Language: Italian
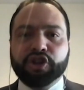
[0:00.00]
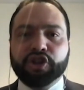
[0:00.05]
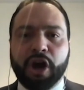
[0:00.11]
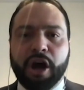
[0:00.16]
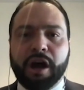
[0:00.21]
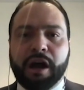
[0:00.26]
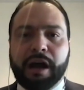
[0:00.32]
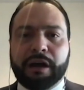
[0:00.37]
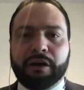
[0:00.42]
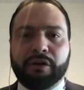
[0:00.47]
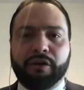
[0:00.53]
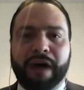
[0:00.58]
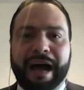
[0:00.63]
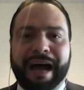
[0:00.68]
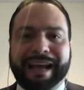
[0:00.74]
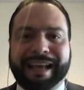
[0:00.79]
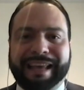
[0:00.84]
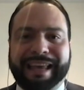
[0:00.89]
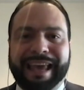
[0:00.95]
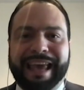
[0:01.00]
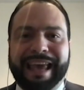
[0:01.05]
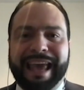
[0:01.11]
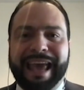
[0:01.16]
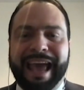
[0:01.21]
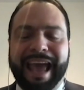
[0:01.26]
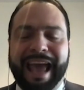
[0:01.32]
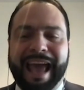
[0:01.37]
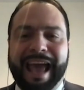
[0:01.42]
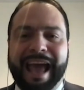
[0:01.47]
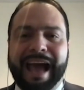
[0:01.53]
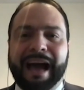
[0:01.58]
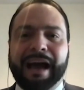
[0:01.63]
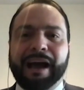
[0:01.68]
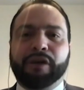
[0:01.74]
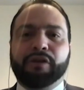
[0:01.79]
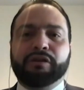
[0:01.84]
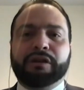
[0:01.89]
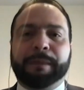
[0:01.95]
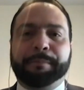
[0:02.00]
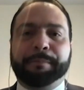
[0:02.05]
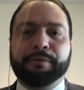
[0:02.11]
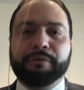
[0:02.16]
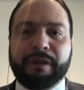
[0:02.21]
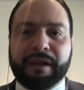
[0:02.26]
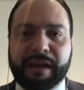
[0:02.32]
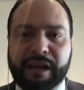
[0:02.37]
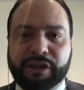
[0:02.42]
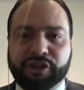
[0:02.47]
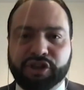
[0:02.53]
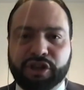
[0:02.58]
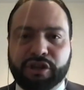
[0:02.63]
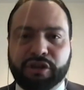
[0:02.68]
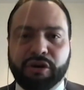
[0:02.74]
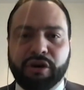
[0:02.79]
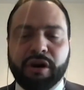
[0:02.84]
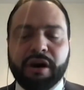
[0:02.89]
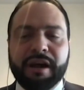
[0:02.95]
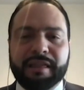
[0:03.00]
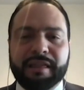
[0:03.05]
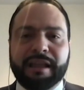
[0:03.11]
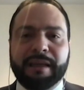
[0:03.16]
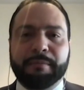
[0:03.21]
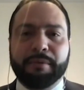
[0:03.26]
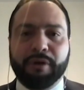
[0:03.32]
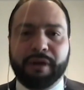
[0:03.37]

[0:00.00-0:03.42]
giocano a chi è ancora più rigido nel